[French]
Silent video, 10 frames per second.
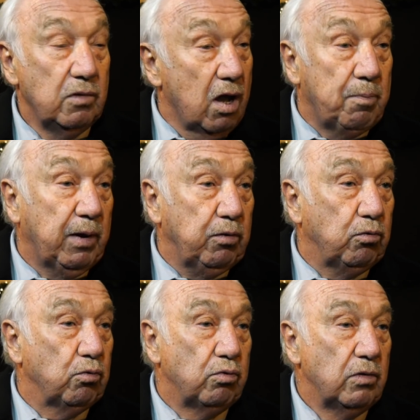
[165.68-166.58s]
Non, pas du
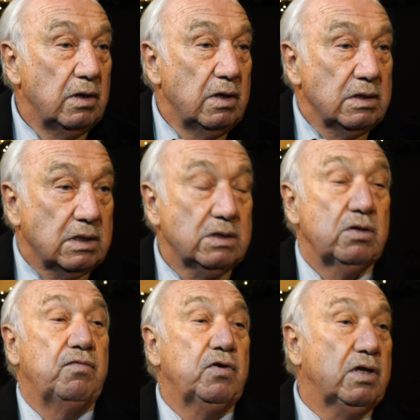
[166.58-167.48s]
tout. Ce qu'ils
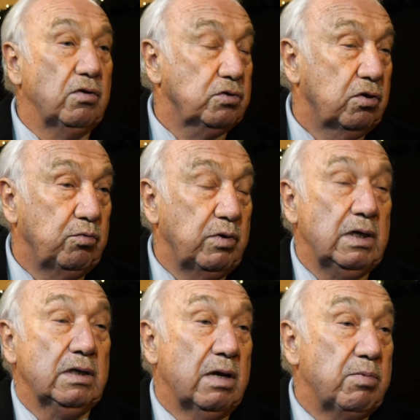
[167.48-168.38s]
ont voté
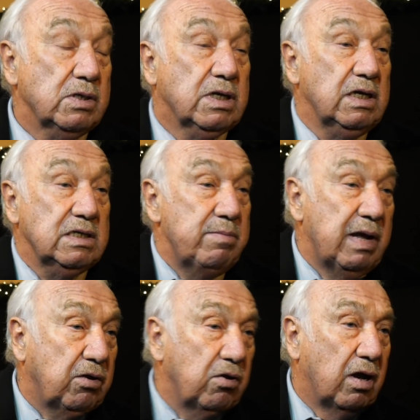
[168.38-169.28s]
aujourd'hui, d'abord, c'est des
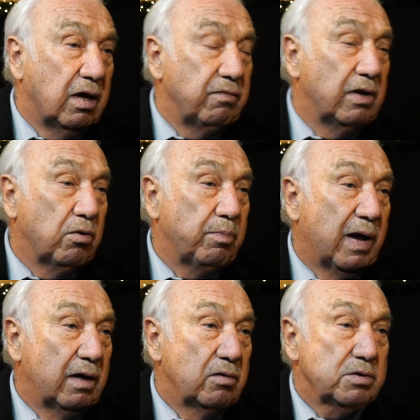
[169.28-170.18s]
amateurs à la ville de
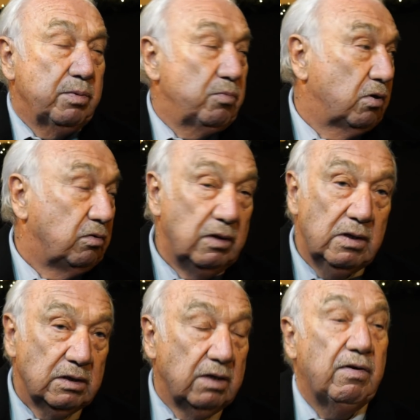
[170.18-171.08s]
Paris en ce moment.
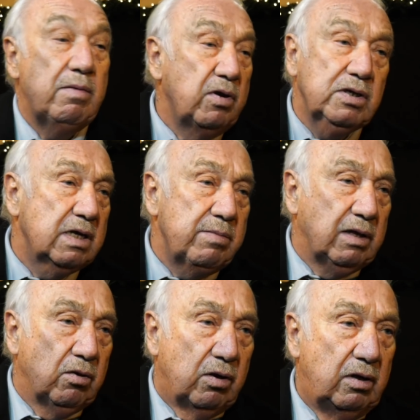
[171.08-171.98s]
C'est vraiment des
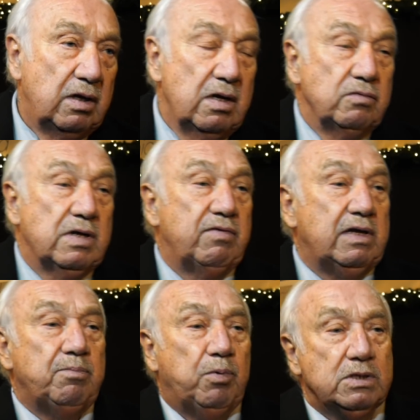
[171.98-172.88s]
amateurs. Vous savez,
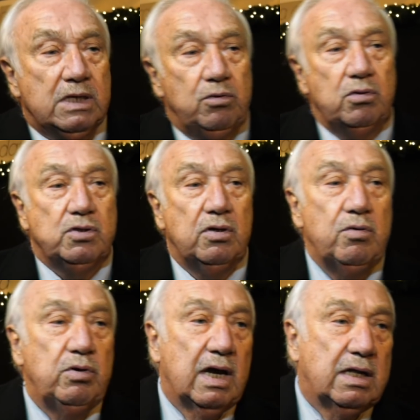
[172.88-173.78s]
des procédures, j'en ai
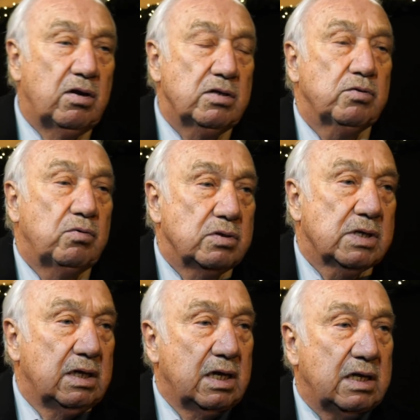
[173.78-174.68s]
eu 14 au
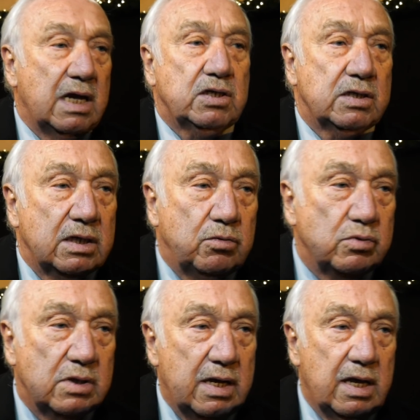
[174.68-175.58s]
Conseil d'État, je les ai
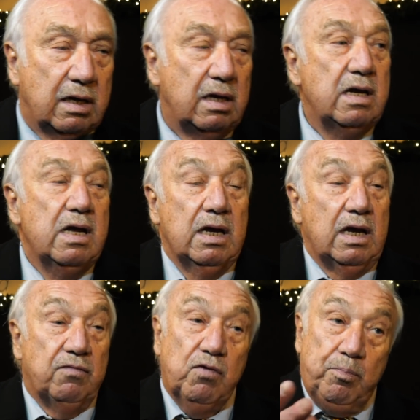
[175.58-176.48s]
tous gagnés.
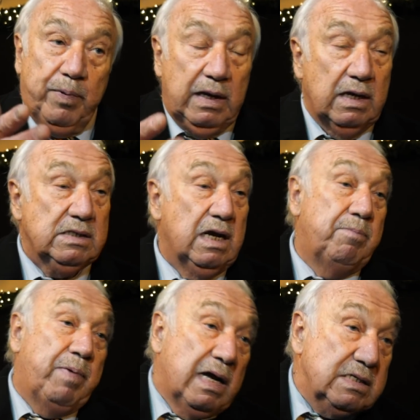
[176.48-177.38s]
Ils vont payer, c'est les
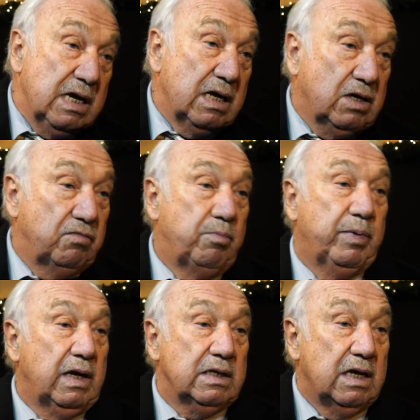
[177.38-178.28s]
Parisiens qui vont
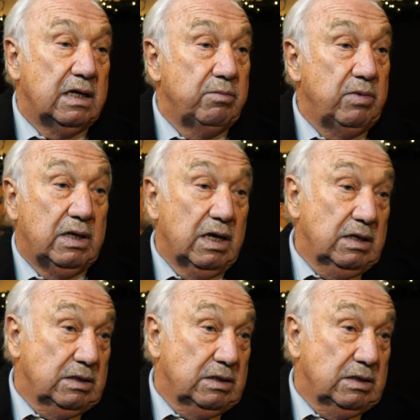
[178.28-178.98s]
payer les indemnités.